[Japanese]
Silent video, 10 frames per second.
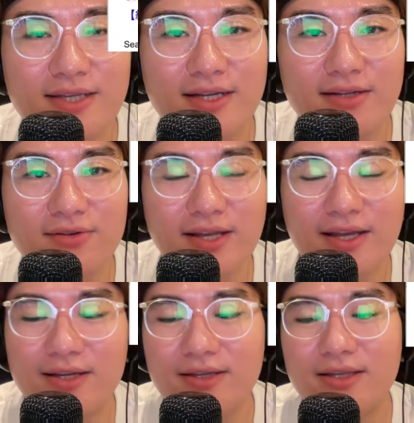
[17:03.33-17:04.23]
ジャニーの
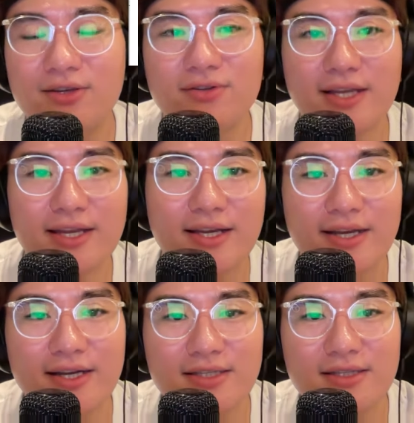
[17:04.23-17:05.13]
再起用再
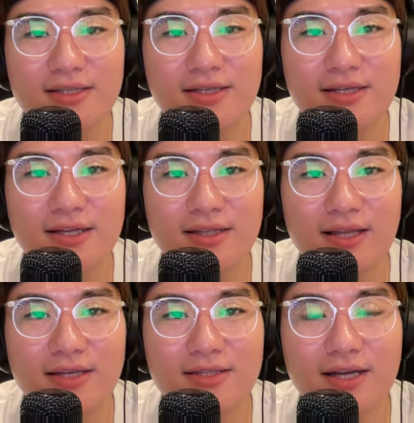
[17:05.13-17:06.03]
開が決
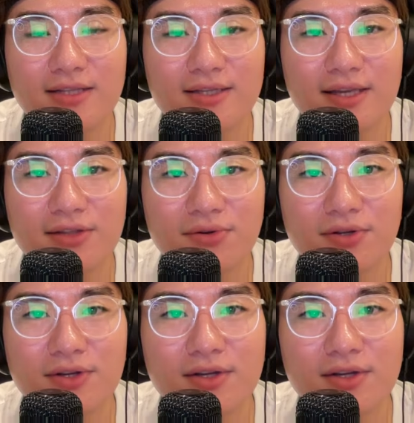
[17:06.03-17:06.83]
定したんですけど、